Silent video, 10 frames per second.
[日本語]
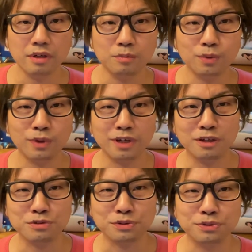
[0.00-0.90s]
僕は
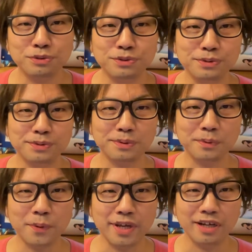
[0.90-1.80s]
彼女のそういう
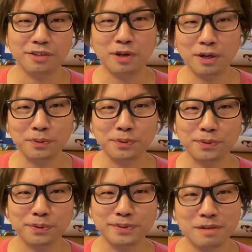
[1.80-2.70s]
声、あとハローの
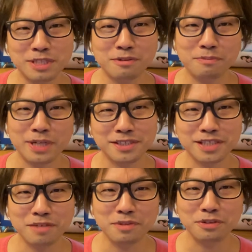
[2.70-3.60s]
曲、さまざま
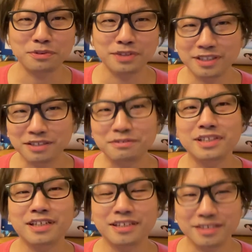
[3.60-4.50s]
バースデーイベントで歌ってくれ
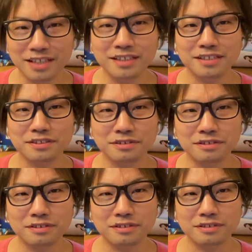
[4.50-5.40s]
たりねす
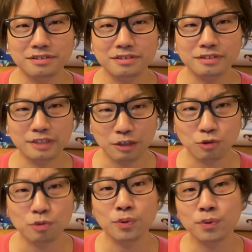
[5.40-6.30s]
るね、
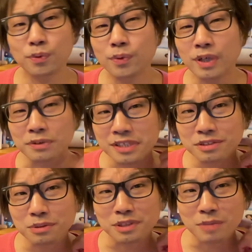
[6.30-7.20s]
子供の頃からの
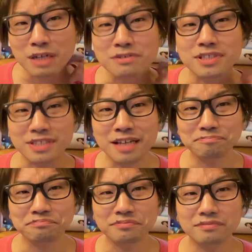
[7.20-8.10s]
ヒストリーもあるしね、
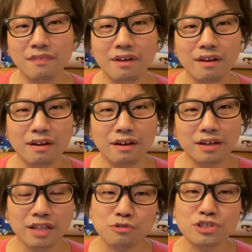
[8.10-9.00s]

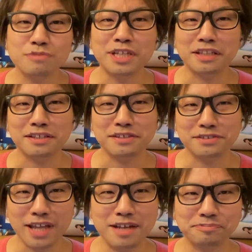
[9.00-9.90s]
楽しみだったです
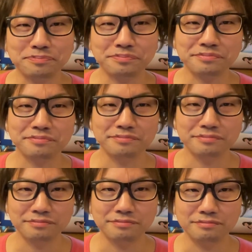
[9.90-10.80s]
ね。
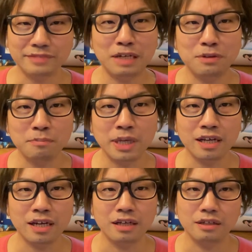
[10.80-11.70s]
なのでま
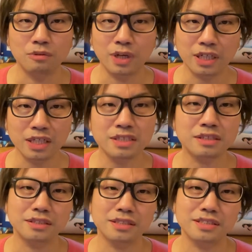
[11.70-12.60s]
だお若いで
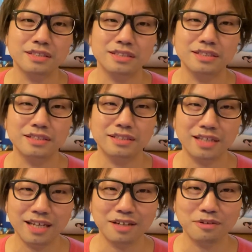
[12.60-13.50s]
すし、
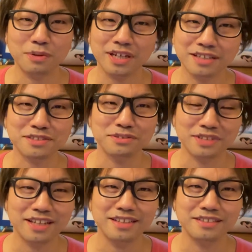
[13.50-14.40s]
ね、これからですよね。